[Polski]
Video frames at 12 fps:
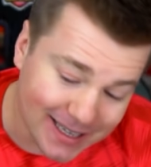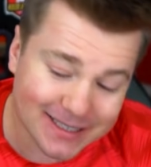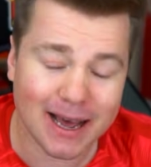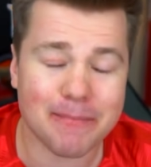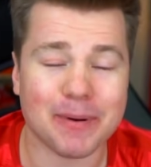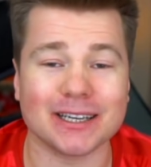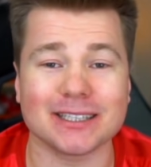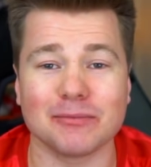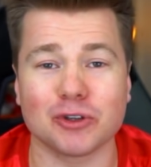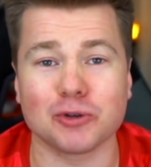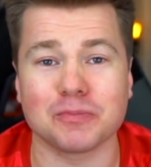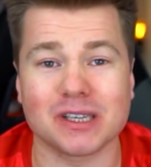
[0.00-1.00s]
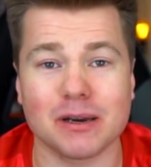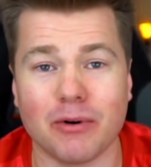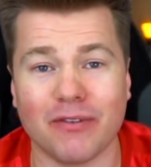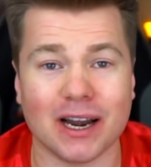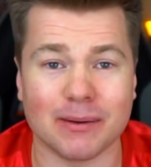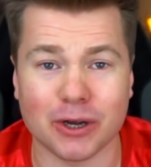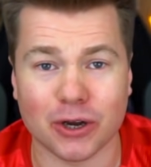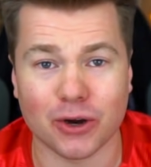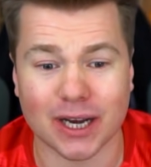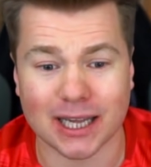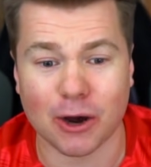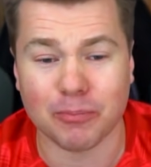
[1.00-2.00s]
Zapraszam do subskrybowania subskrybowania
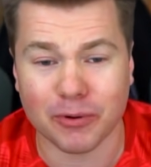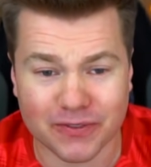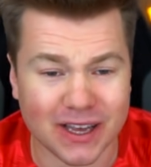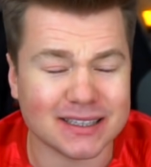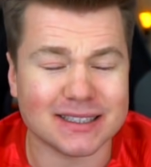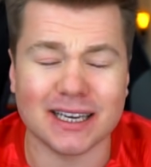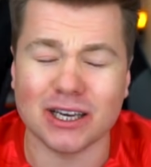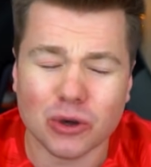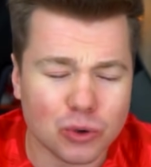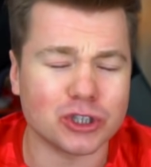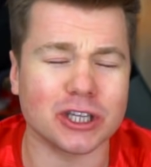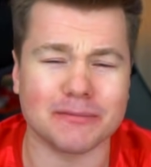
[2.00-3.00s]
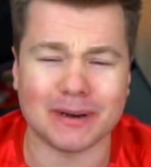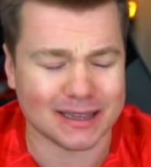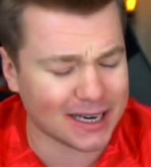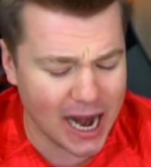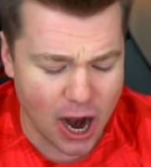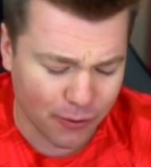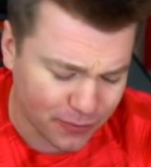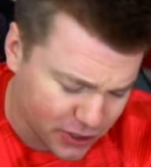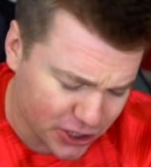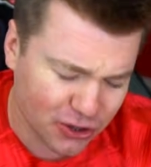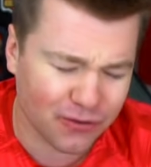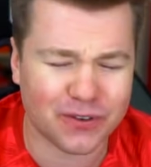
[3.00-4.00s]
mojego kanału po więcej różnych materiałów,
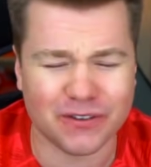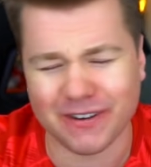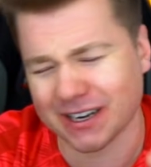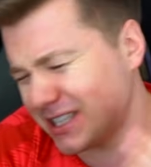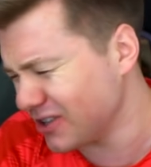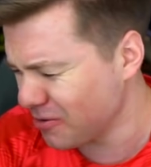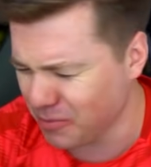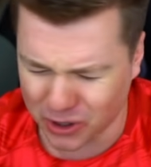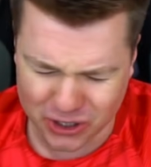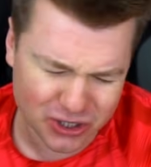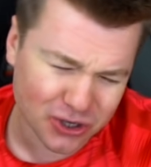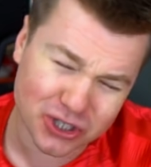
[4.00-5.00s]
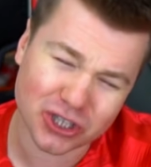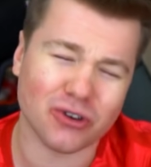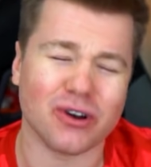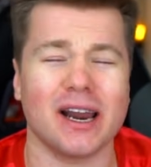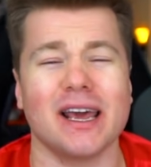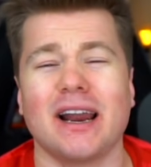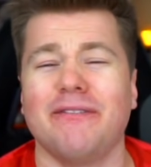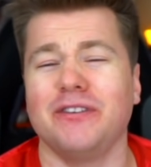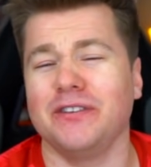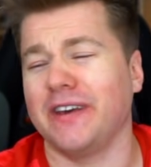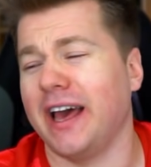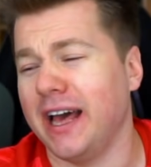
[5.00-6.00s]
czy to FIFA, czy to boisko, czy to kariera w
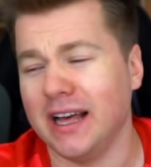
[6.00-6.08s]
FIFA.